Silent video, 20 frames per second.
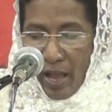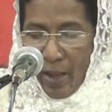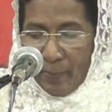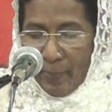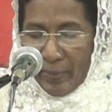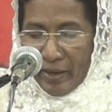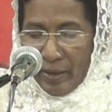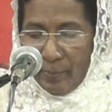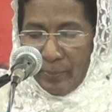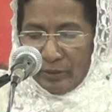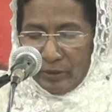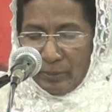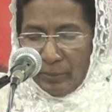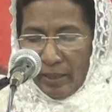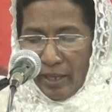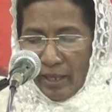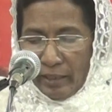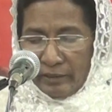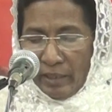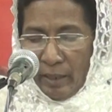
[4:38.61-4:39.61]

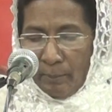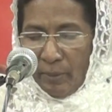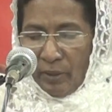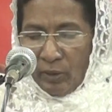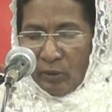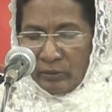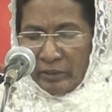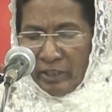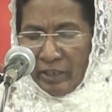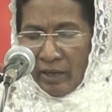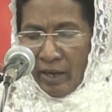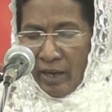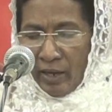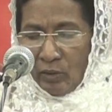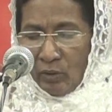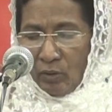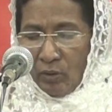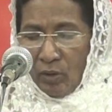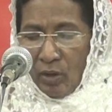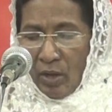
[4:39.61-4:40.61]
అపరిమితముగా దెబ్బలకు తిన్నాడు